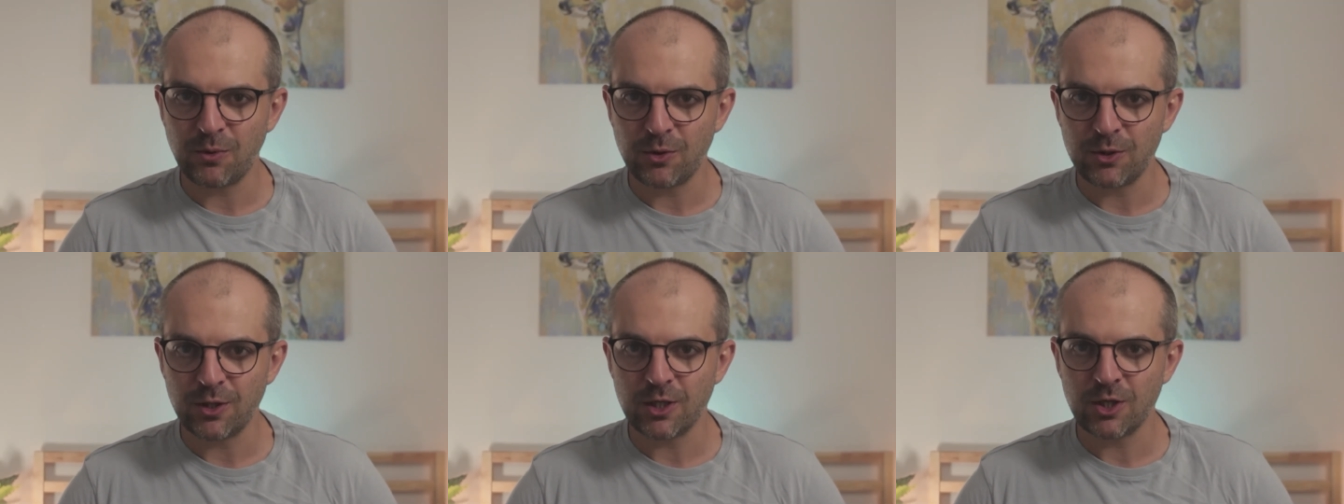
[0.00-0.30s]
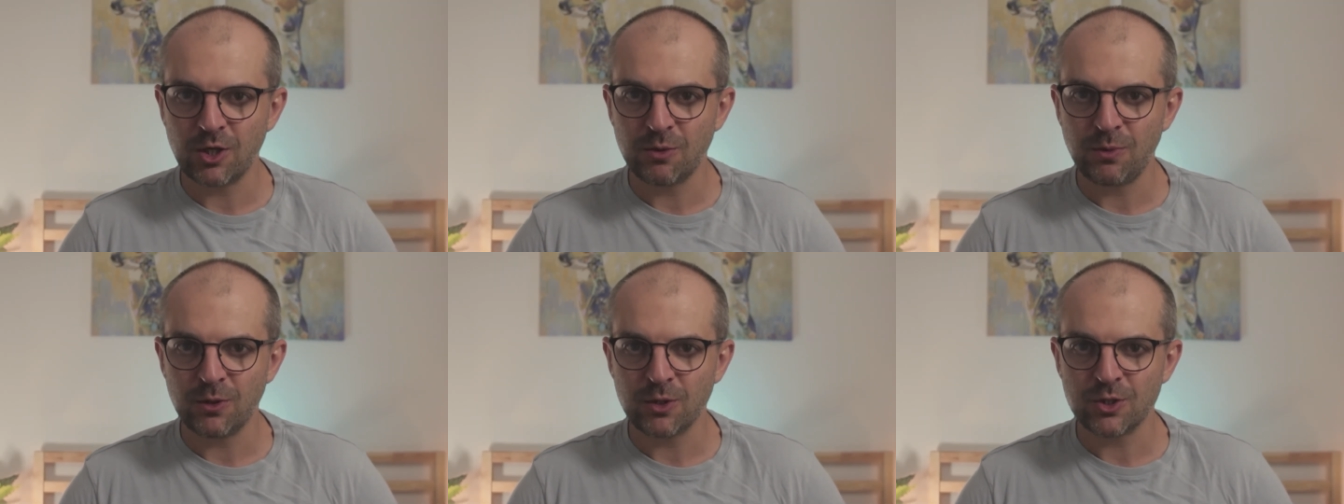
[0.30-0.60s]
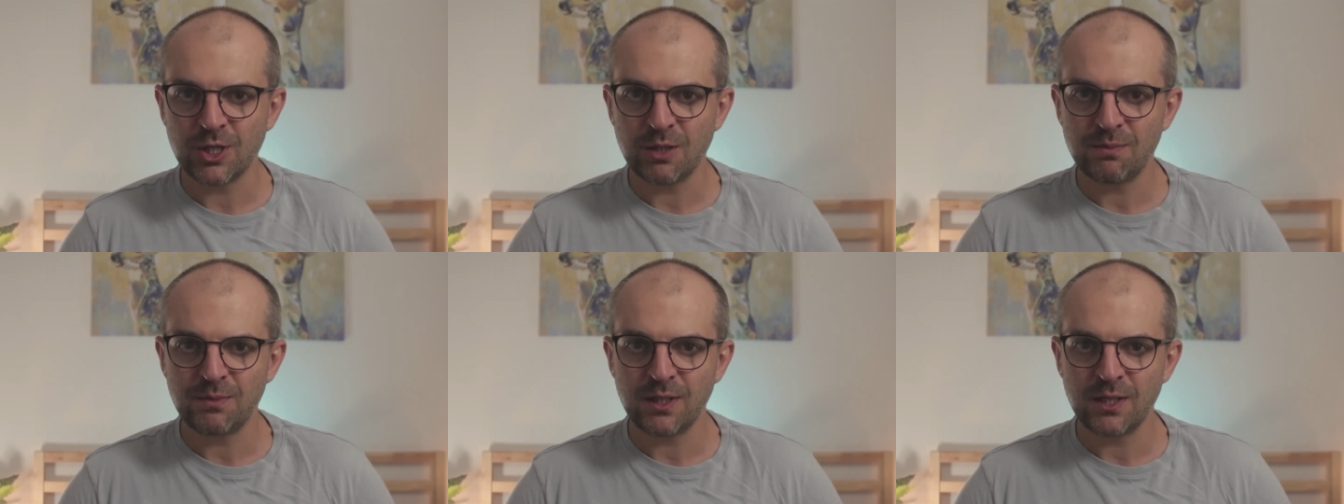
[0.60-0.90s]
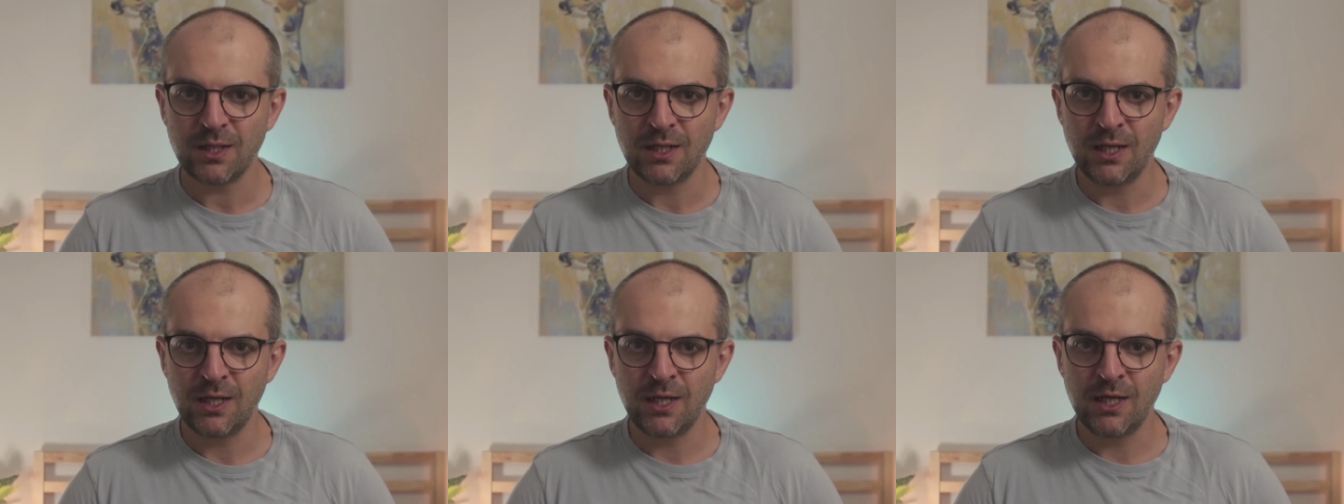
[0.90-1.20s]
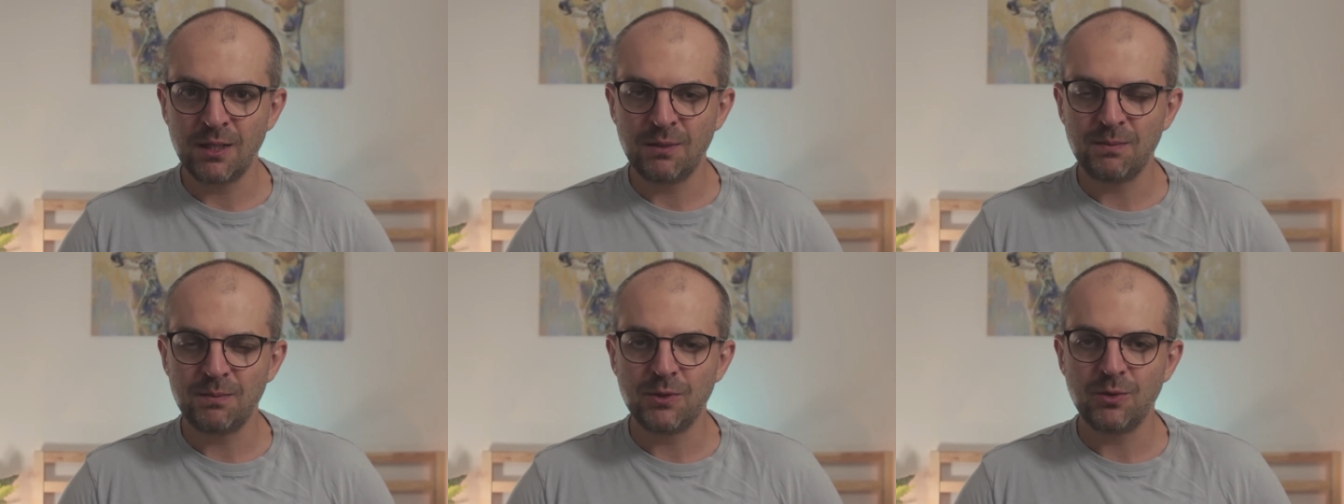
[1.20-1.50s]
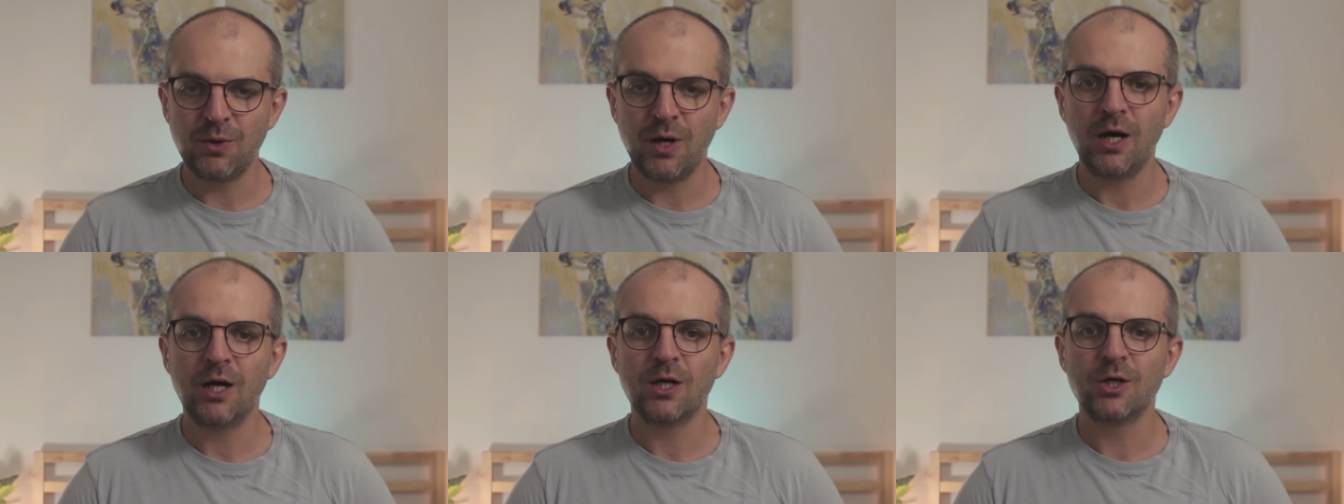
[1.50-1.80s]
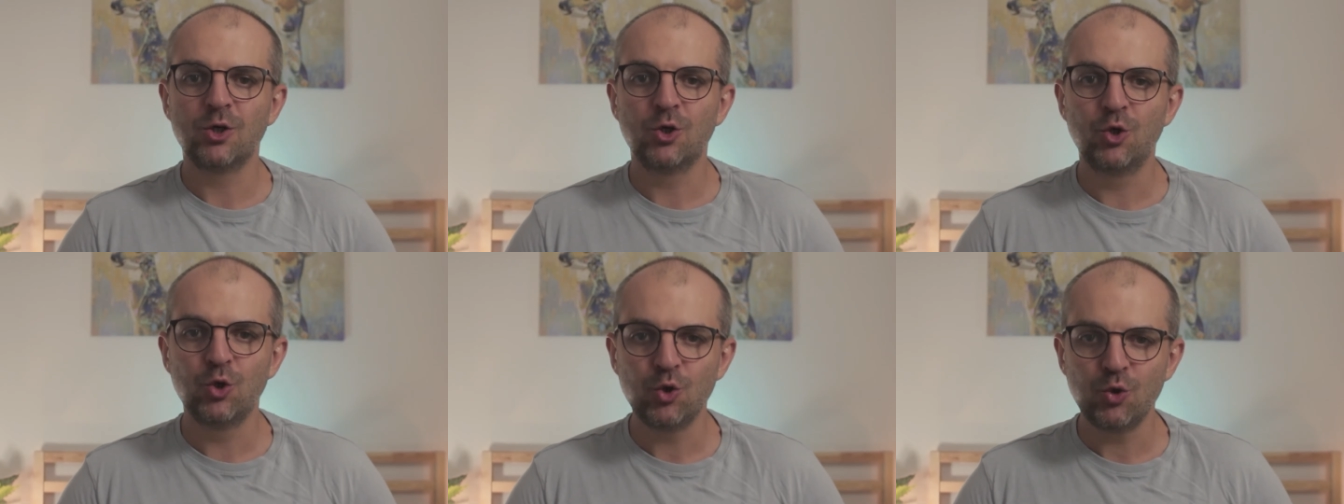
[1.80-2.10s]
po jego pogrzebie była
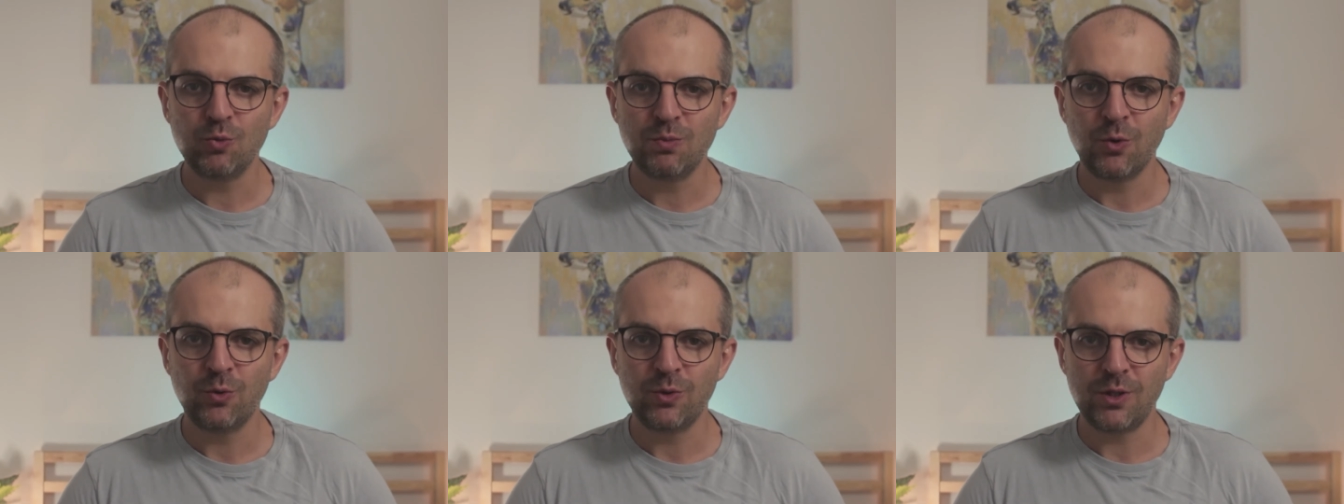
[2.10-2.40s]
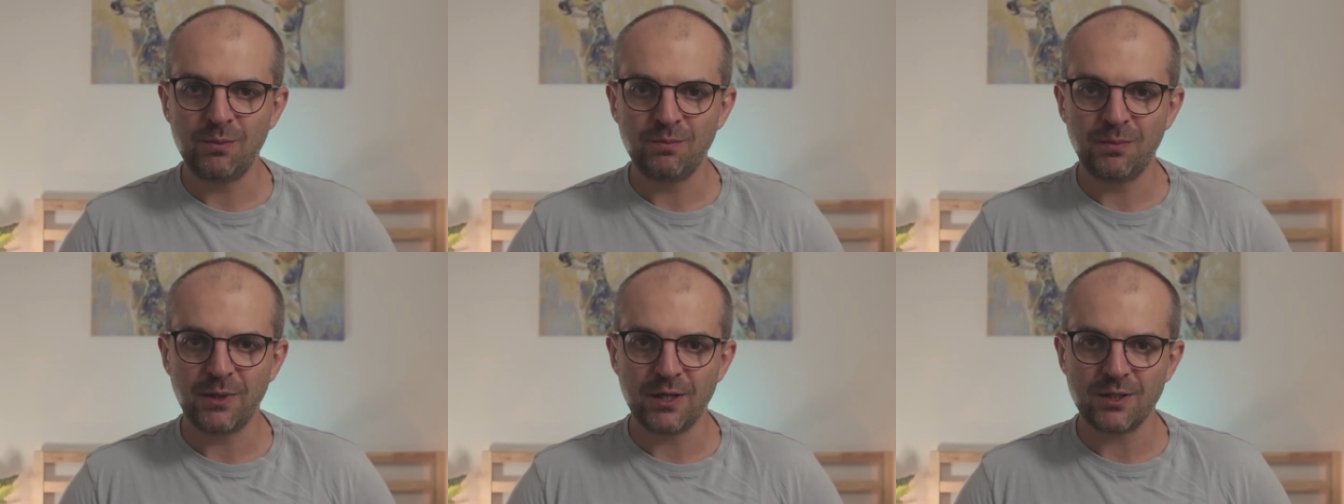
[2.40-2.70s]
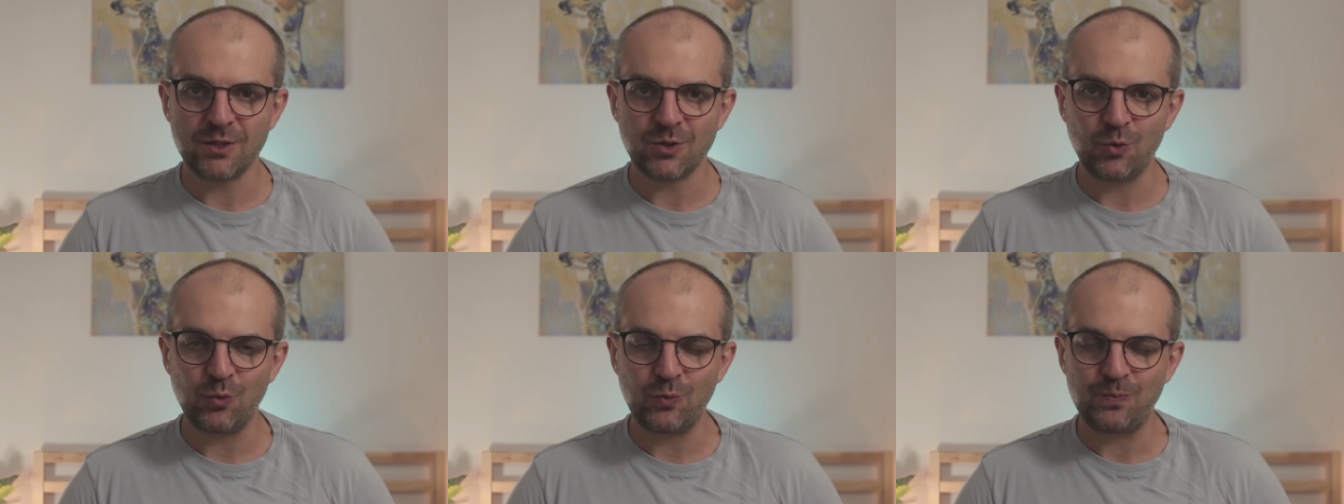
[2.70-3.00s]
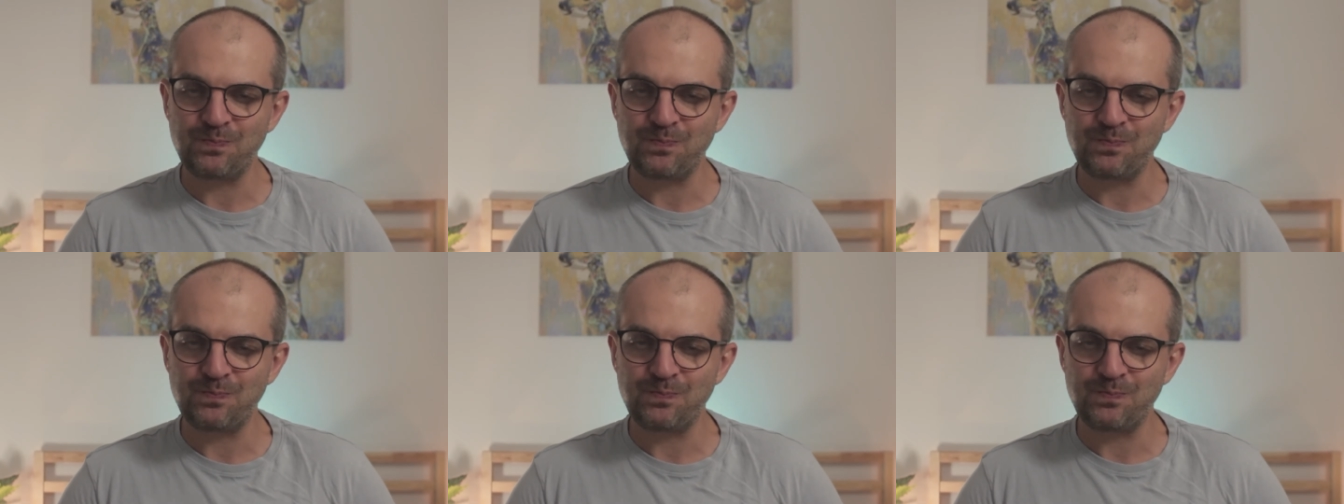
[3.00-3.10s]
grubą imprezą,